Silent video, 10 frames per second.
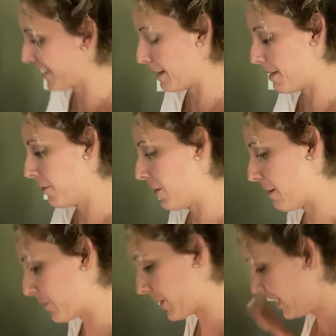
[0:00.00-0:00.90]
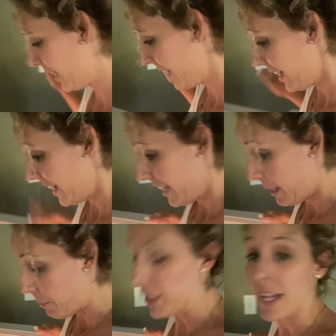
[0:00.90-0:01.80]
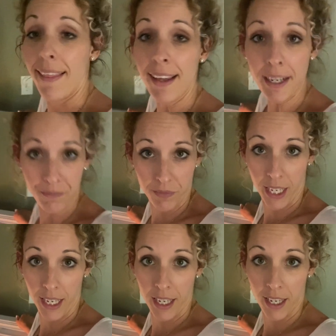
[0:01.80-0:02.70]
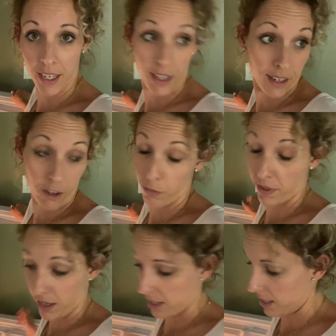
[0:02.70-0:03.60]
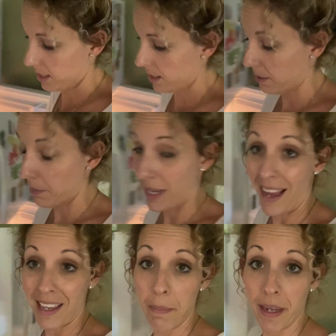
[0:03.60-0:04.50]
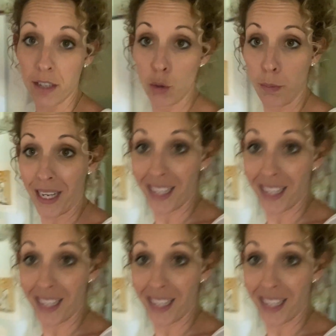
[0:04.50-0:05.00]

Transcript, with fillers: y ahora bajo la voz. Pues nada, eh, comida mega, hiper, super